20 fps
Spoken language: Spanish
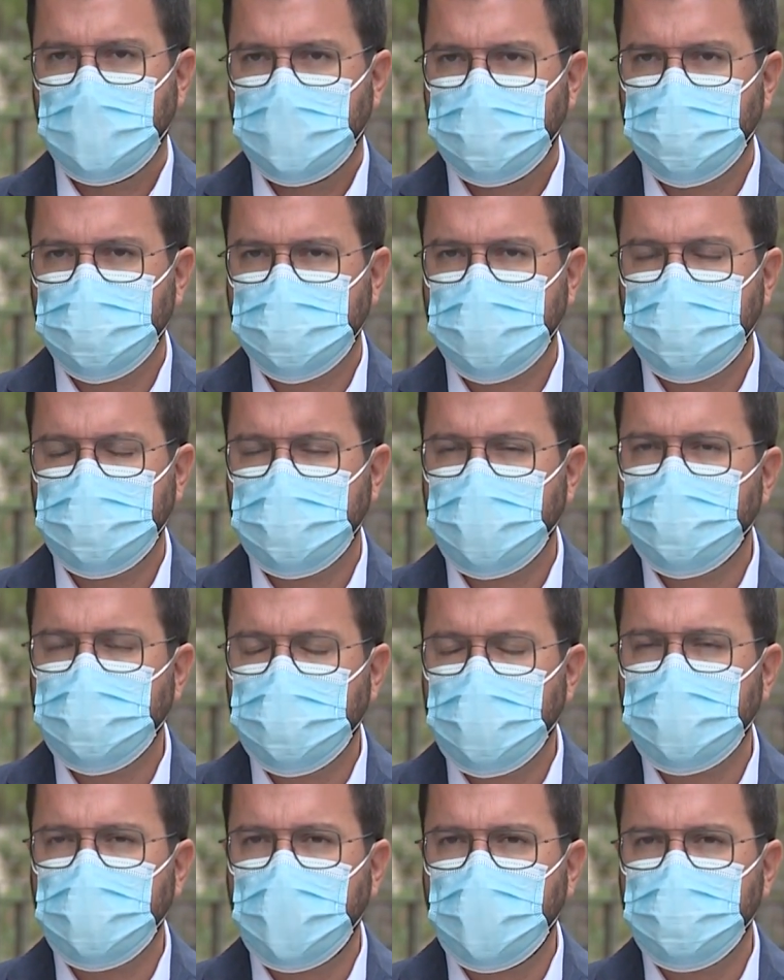pues que
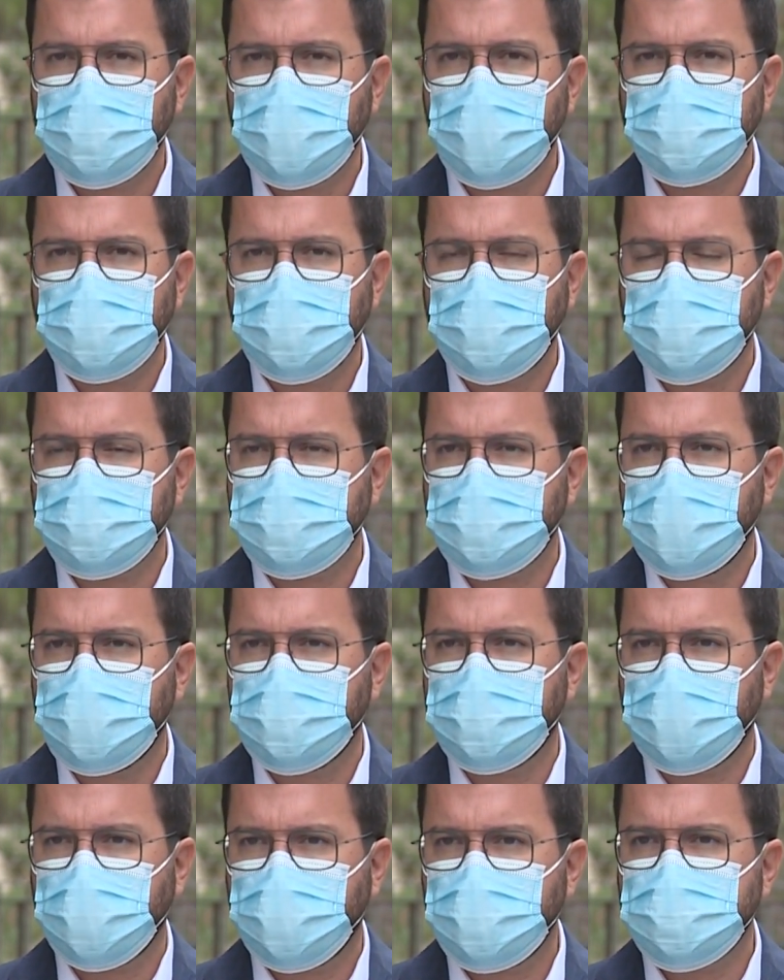evidentemente
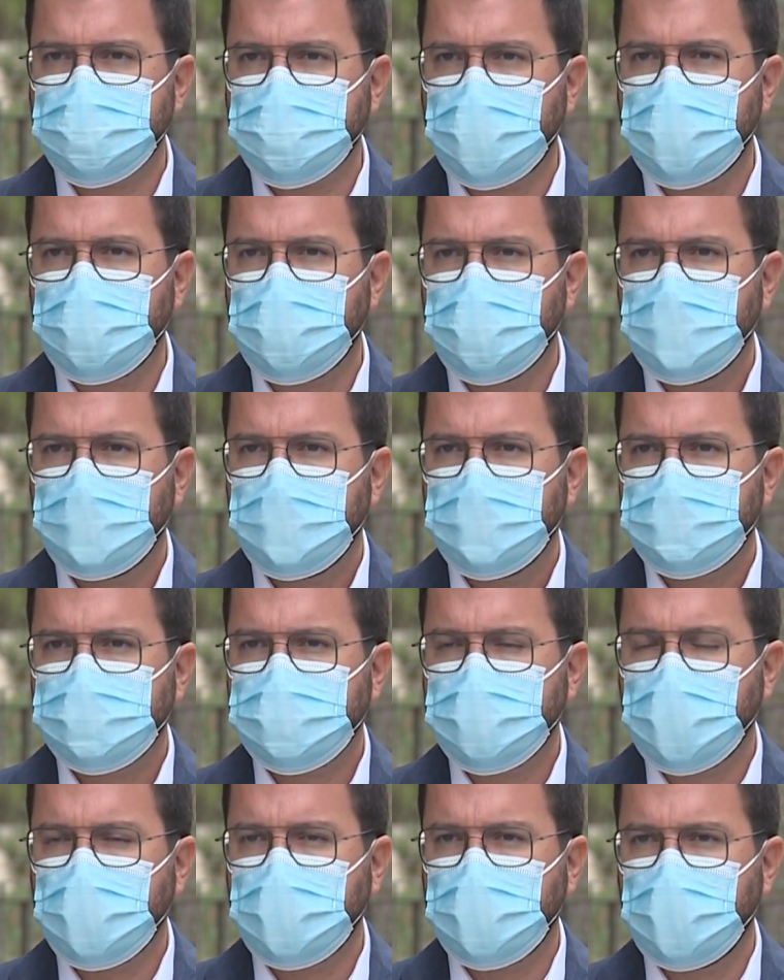precisan
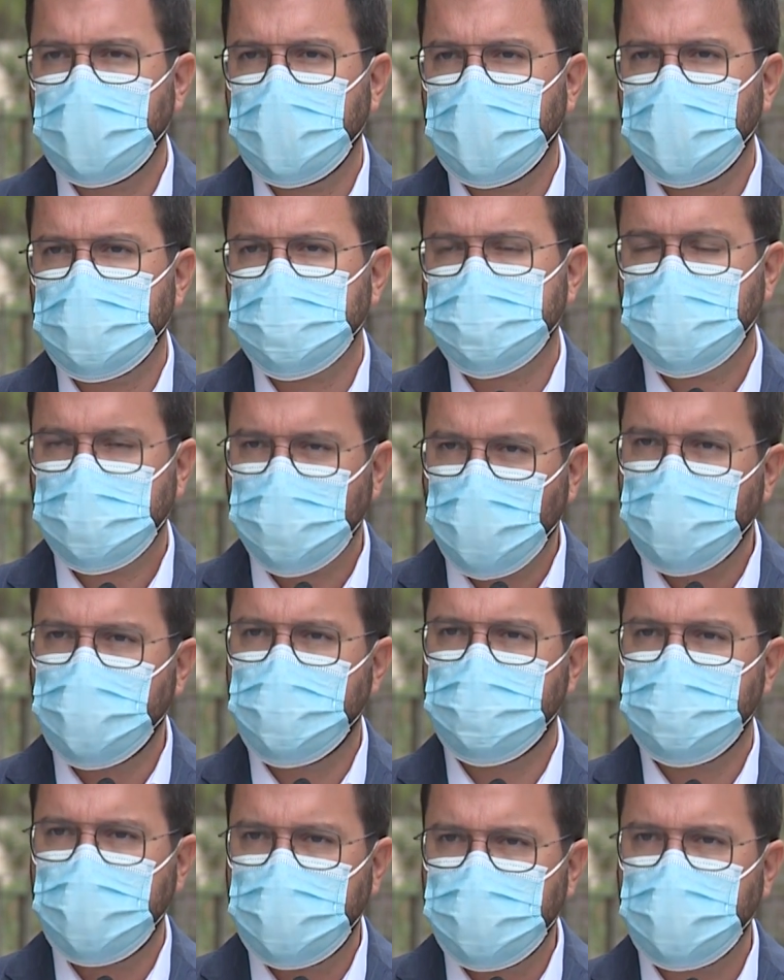de que se
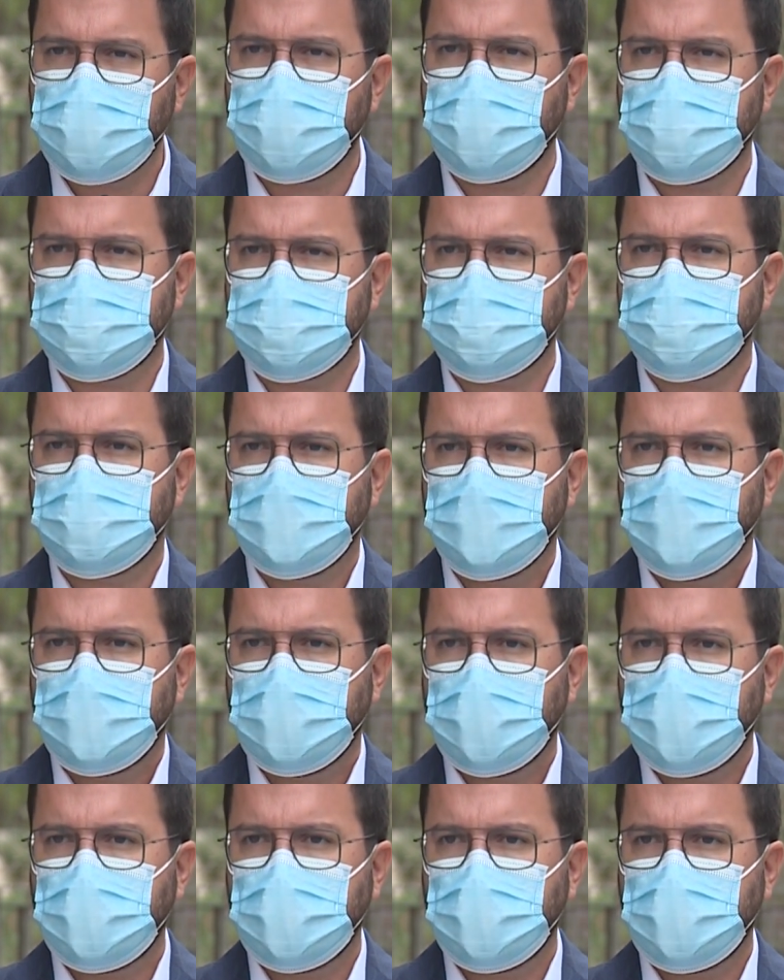tomen medidas
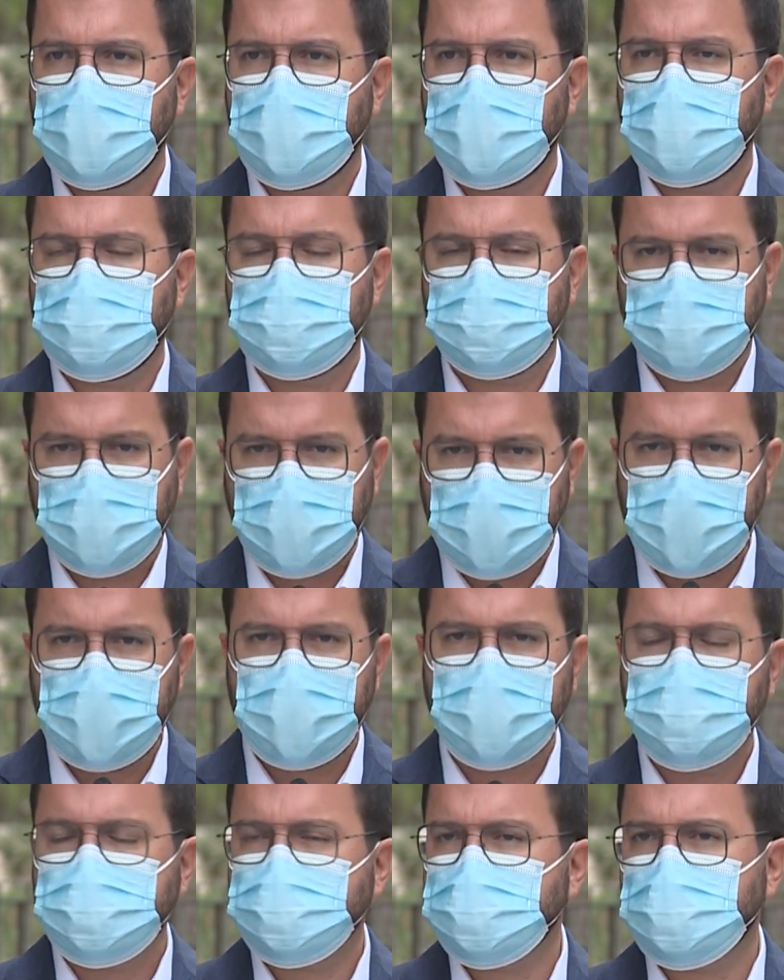ah,
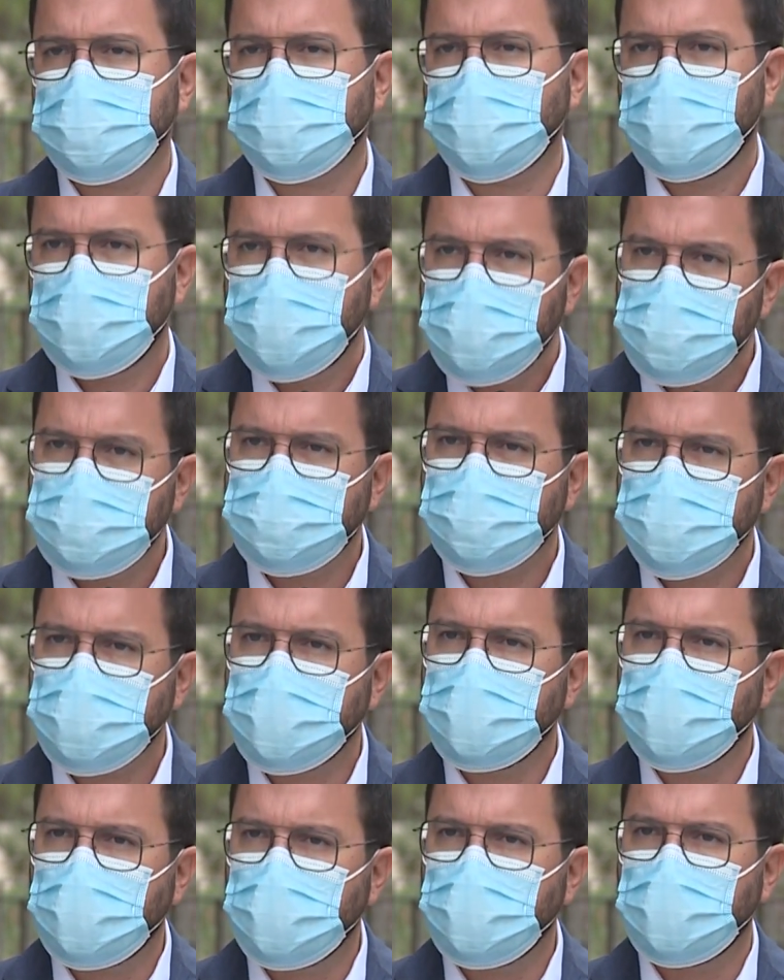claras como hemos
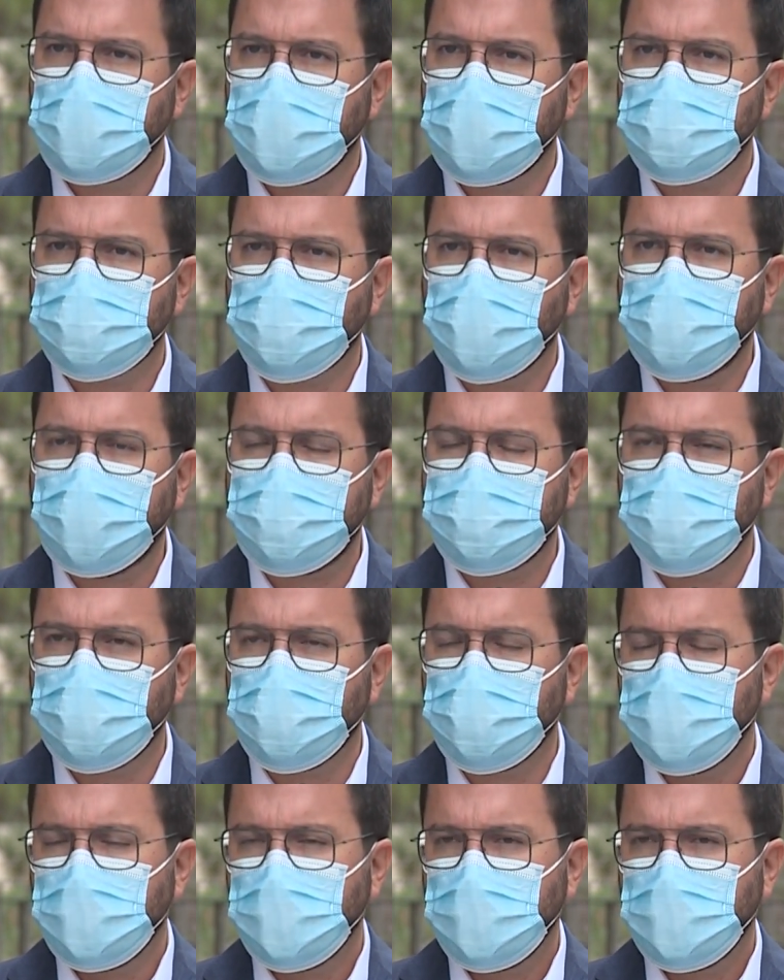ido ah, tomando